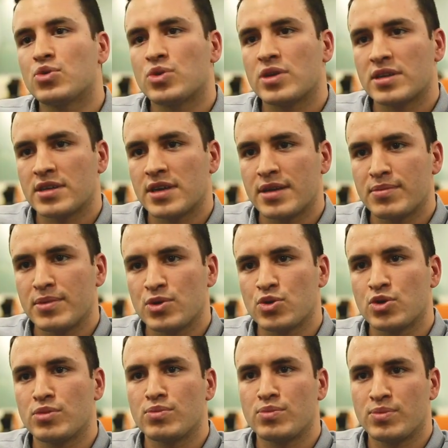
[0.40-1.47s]
uluslararası ticaret
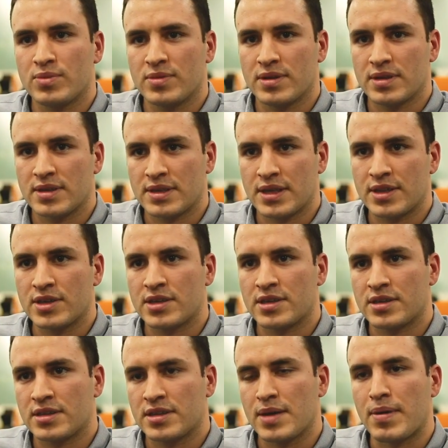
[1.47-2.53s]
mezunuyum.
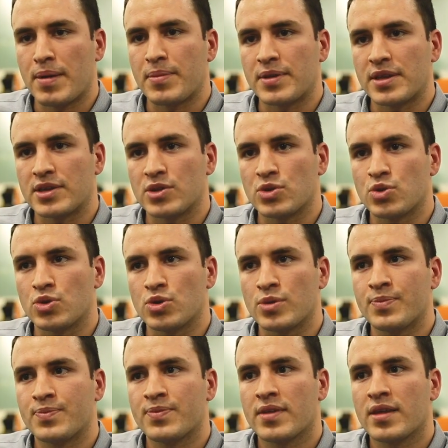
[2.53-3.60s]
Satış departmanında
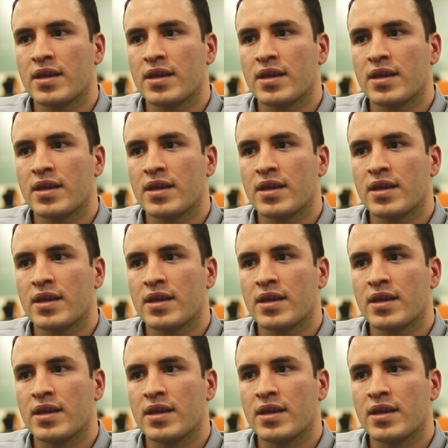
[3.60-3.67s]
çalışıyorum.